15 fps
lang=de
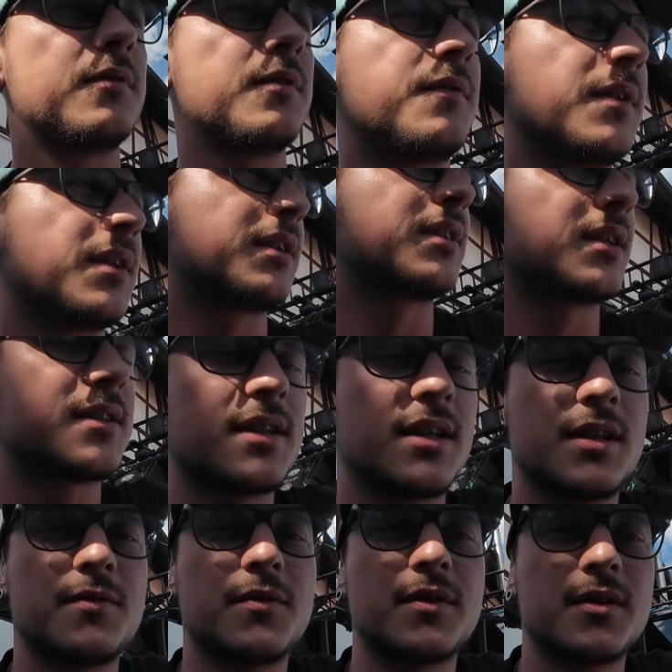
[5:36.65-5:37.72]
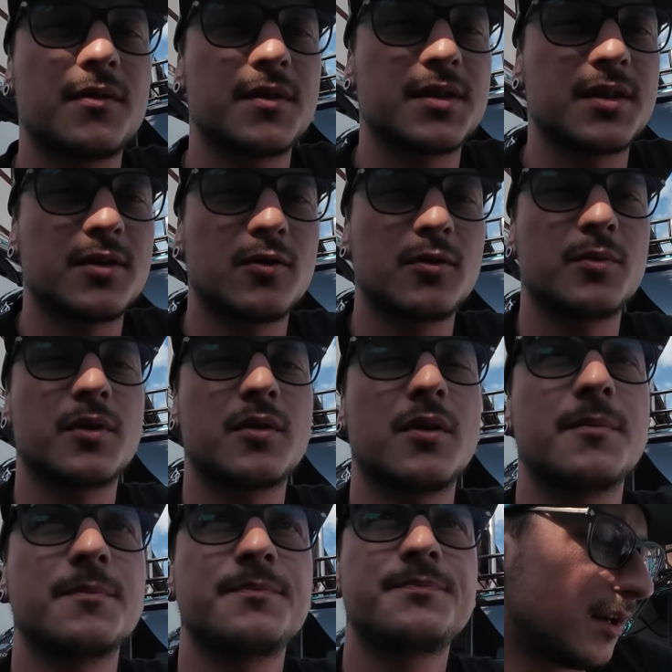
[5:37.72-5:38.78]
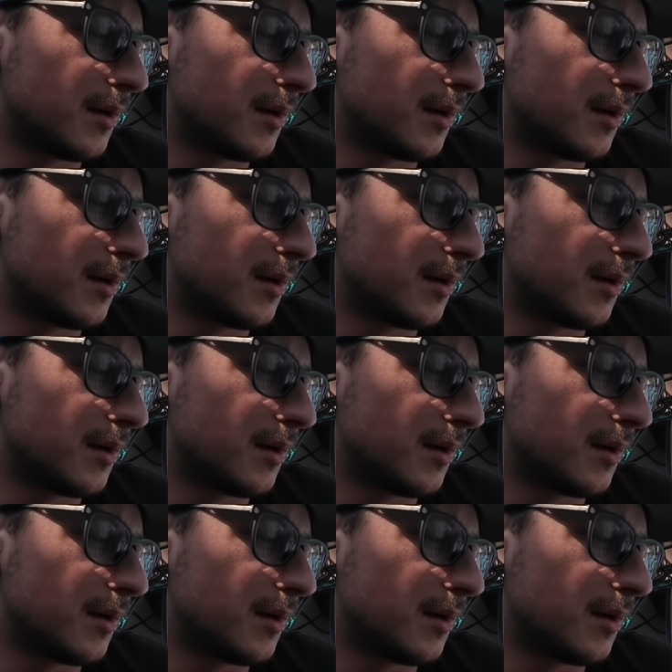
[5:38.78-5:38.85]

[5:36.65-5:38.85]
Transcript: wie viel ich tatsächlich von der Versicherung bekomme.